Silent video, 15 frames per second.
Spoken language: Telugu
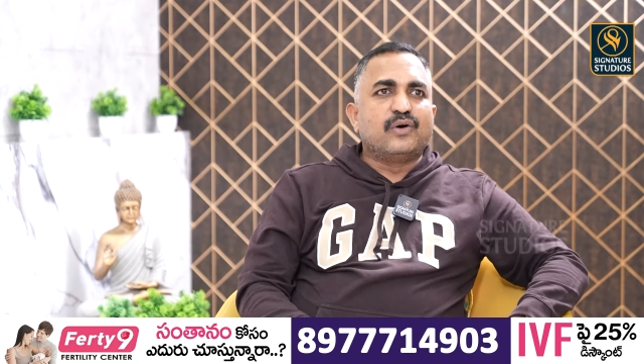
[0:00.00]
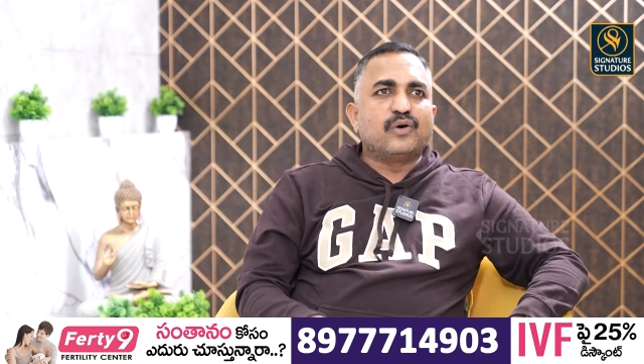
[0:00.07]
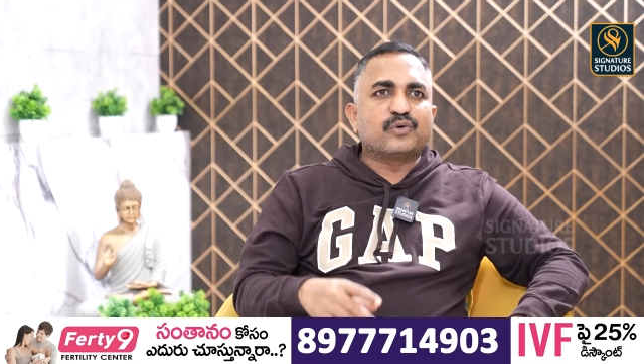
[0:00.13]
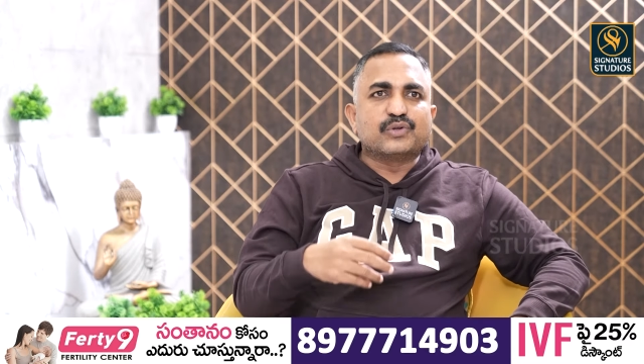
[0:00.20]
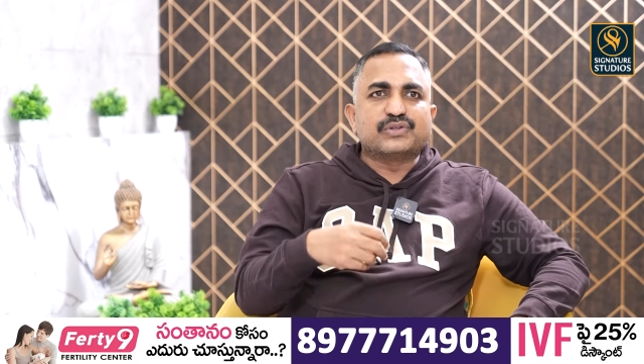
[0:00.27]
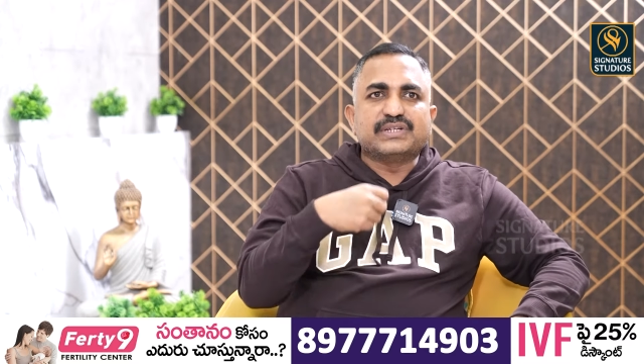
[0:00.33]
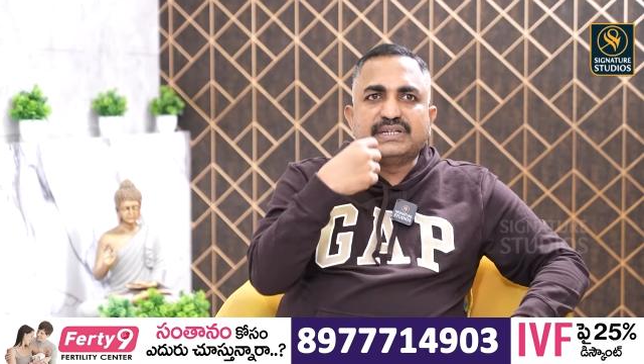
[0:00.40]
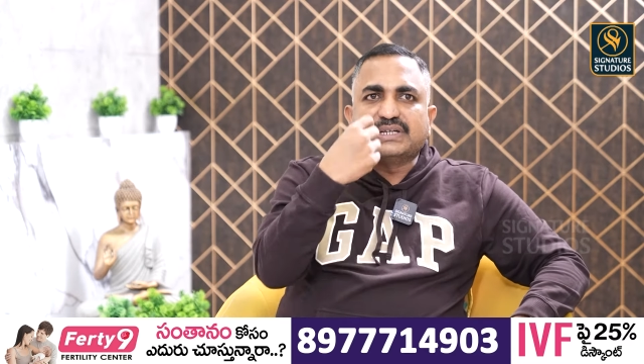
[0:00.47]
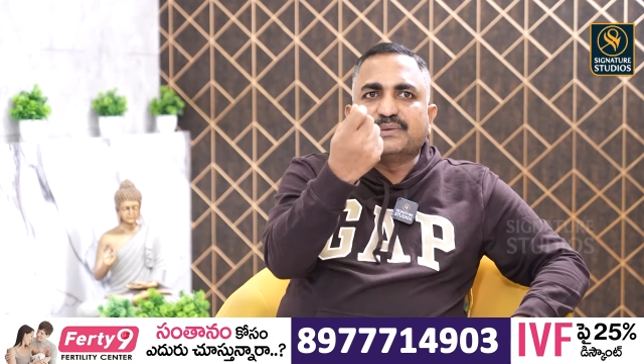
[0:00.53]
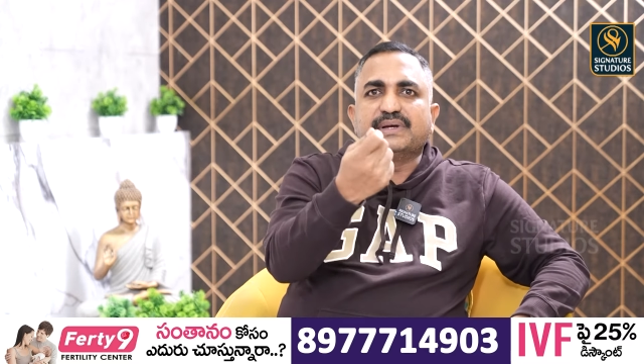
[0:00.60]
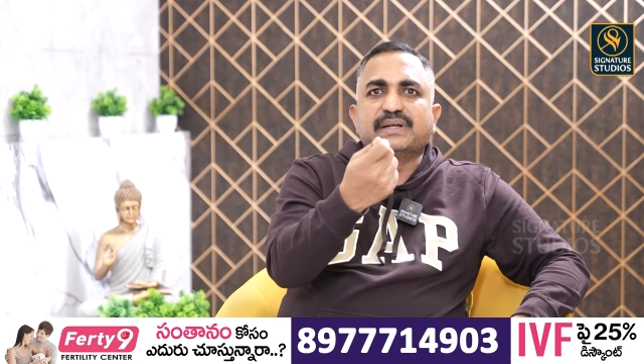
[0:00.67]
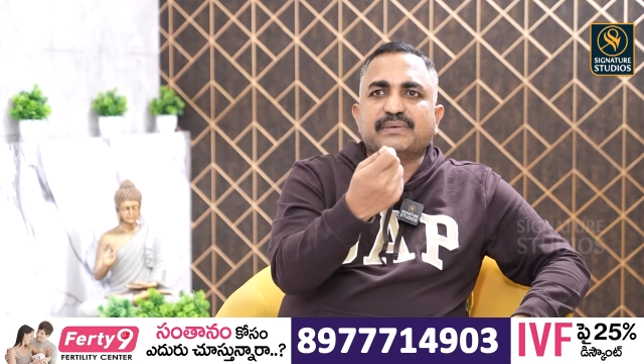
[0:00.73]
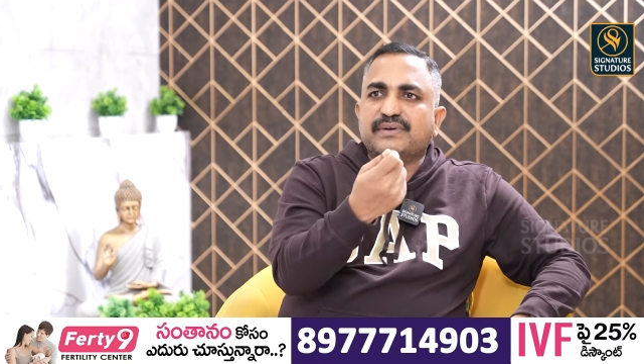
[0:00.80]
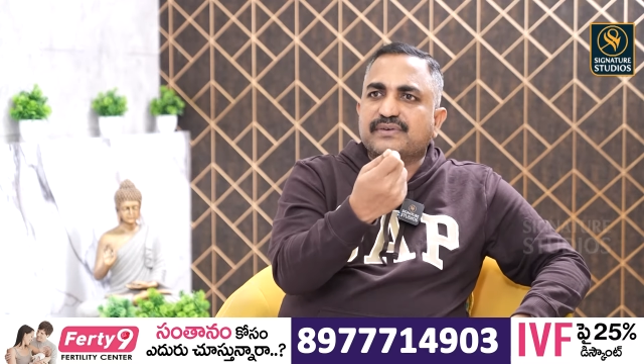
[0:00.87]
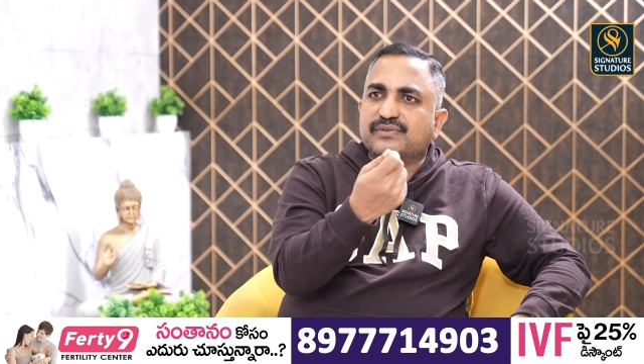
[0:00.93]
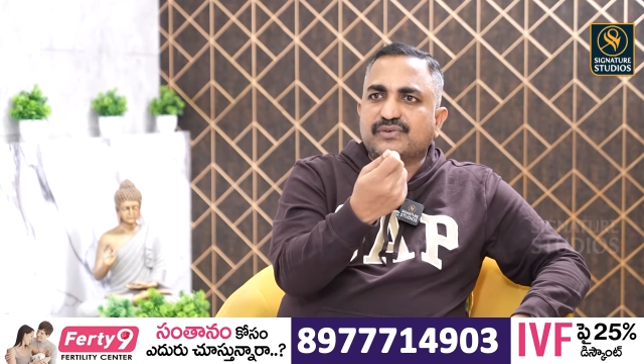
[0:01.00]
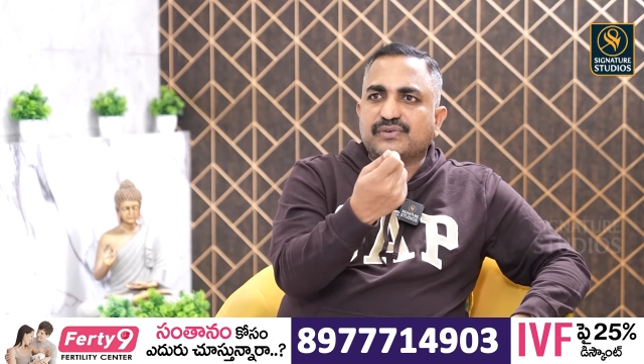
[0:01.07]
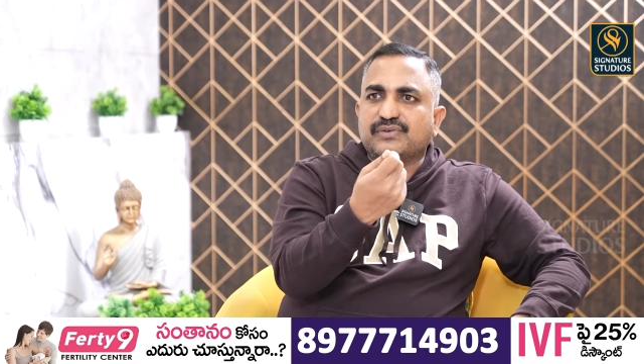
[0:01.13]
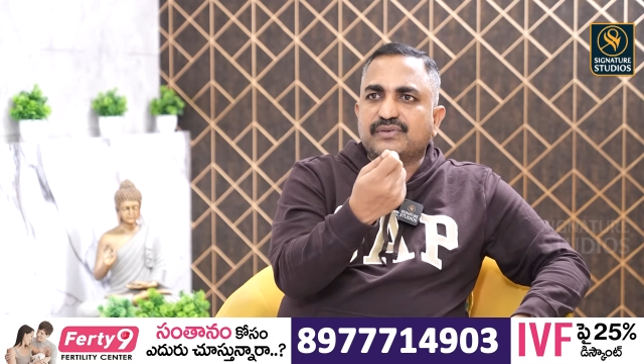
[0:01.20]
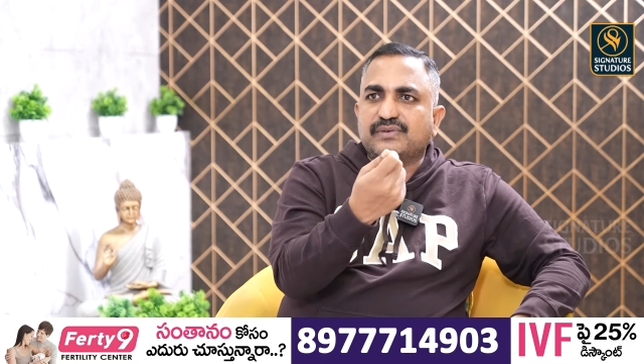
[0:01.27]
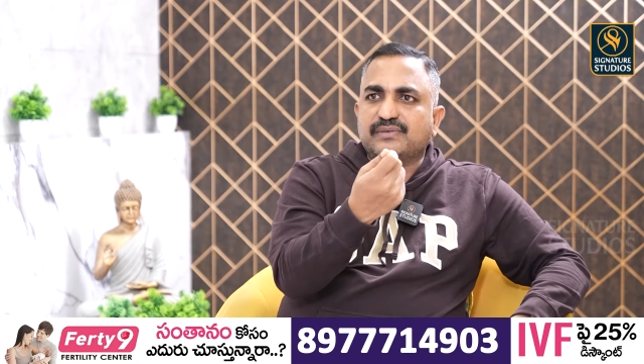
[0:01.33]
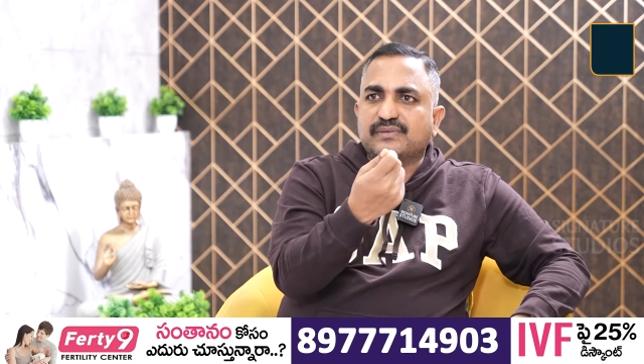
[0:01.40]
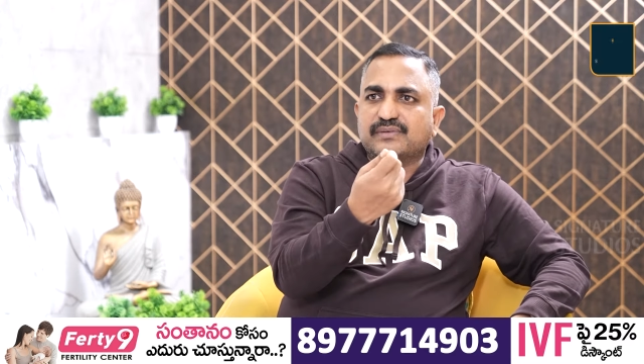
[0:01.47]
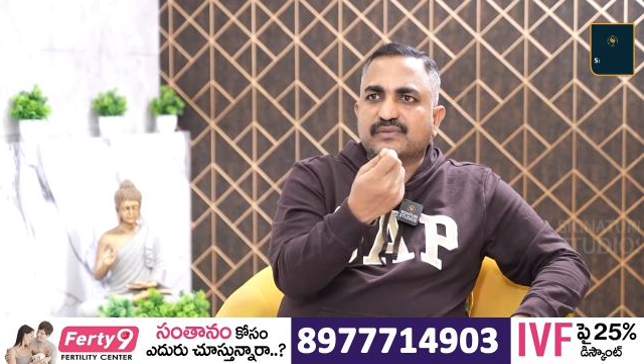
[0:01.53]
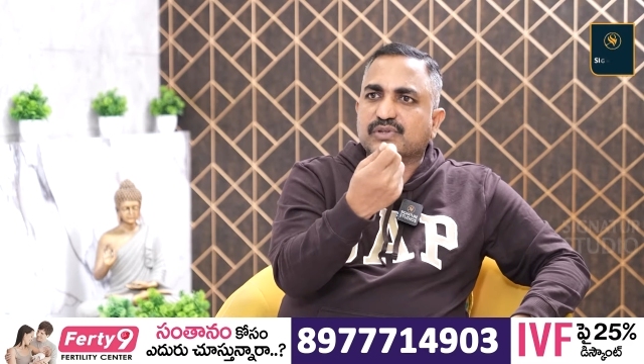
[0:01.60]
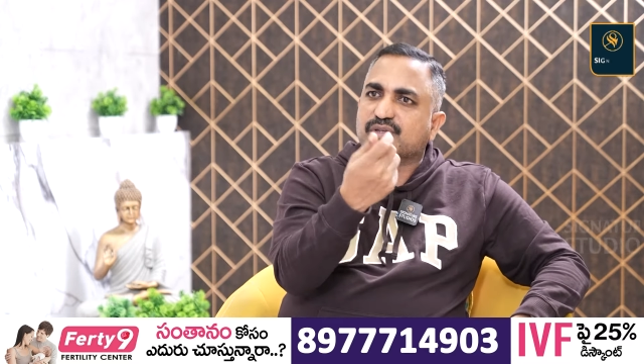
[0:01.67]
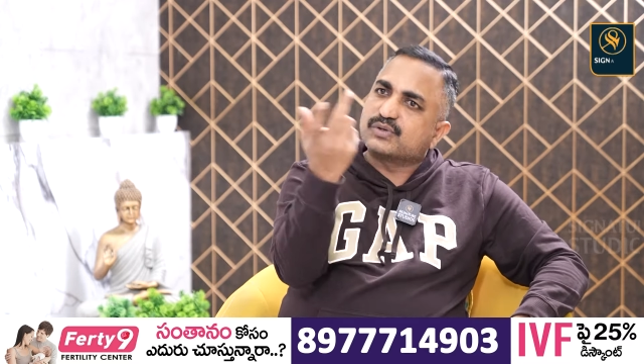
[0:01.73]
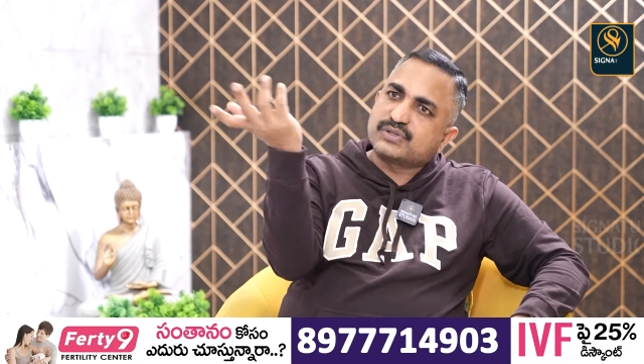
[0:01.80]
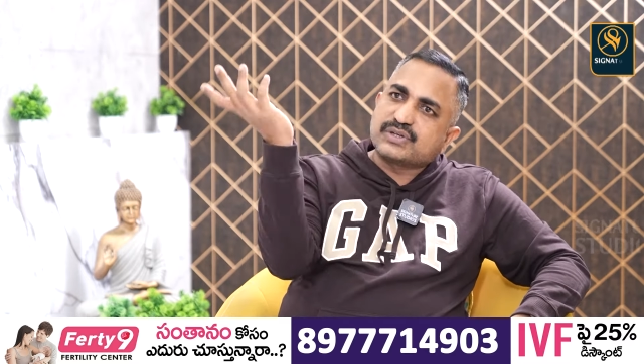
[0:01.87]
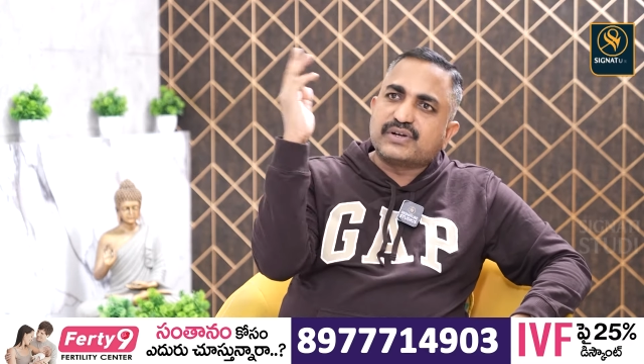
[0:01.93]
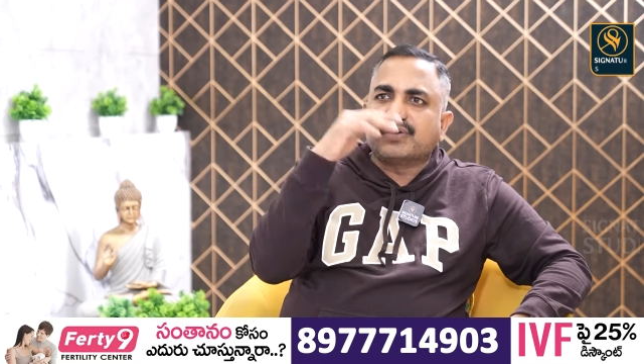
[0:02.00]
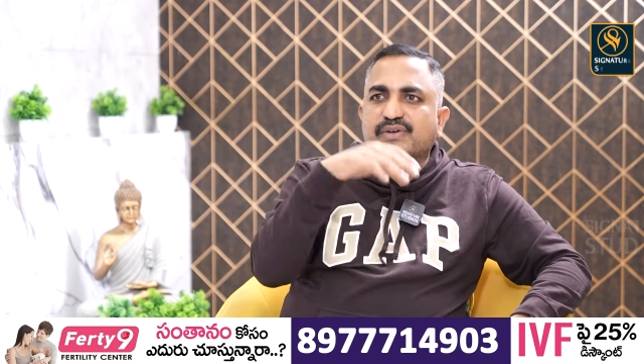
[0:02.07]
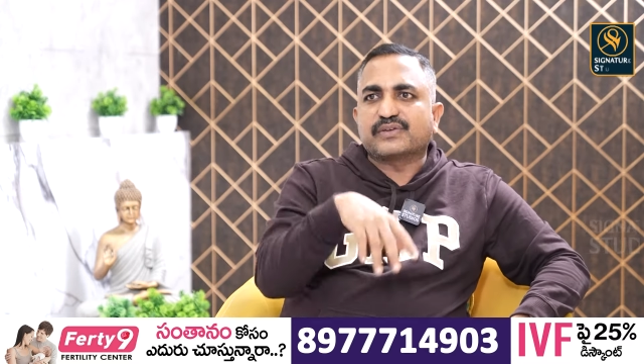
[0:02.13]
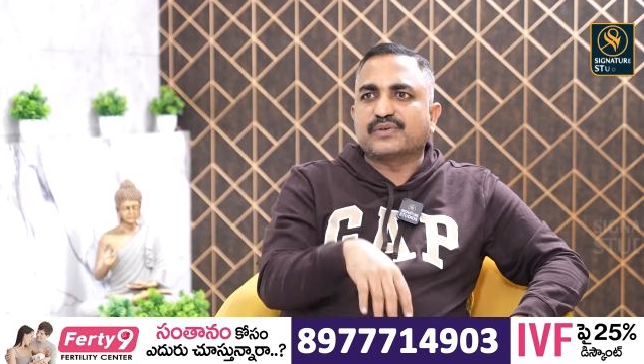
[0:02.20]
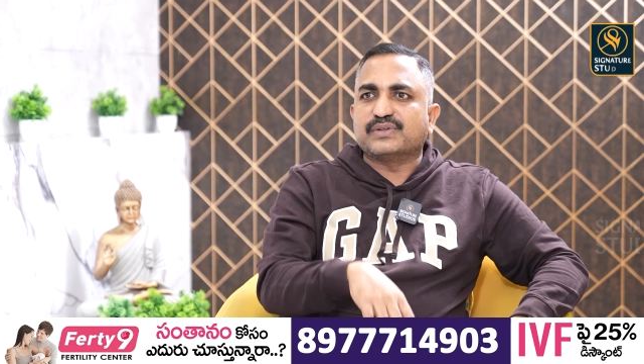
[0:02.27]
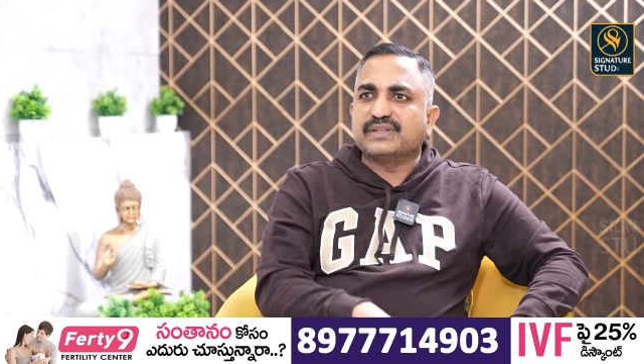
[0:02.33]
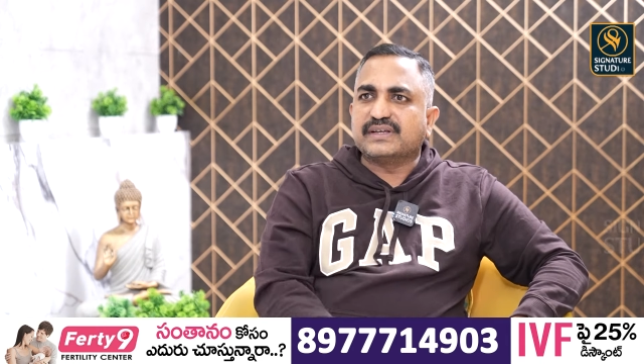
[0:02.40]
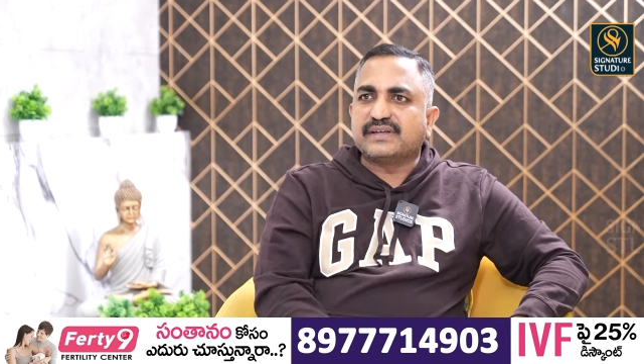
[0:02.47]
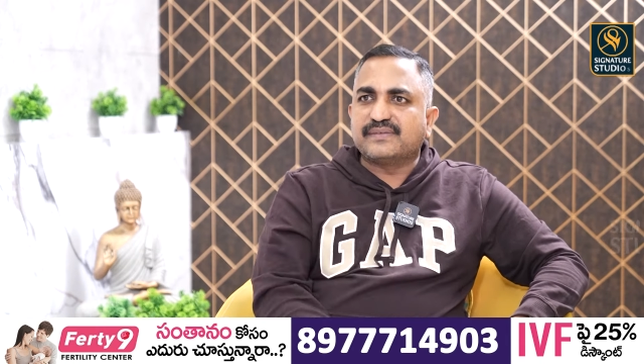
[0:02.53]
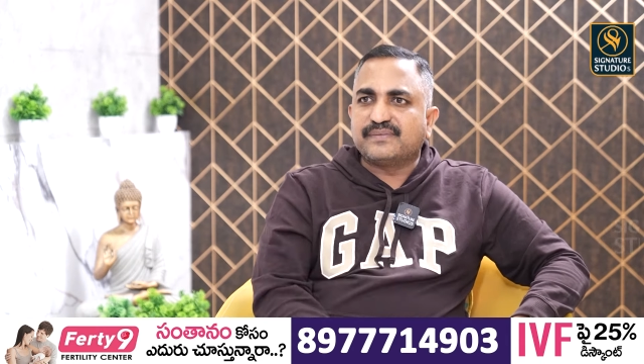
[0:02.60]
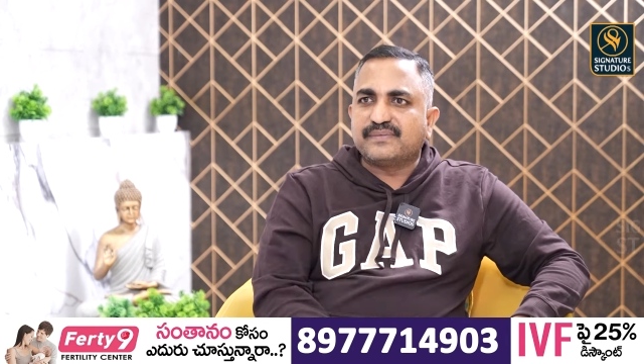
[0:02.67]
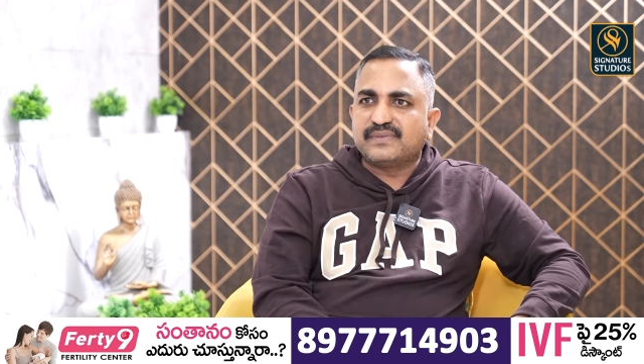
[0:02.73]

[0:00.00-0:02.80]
ఒక కొత్త ఇంటికి పోయినాం అనుకో కొత్త కొత్తగానే ఉంటుంది కొద్దిగా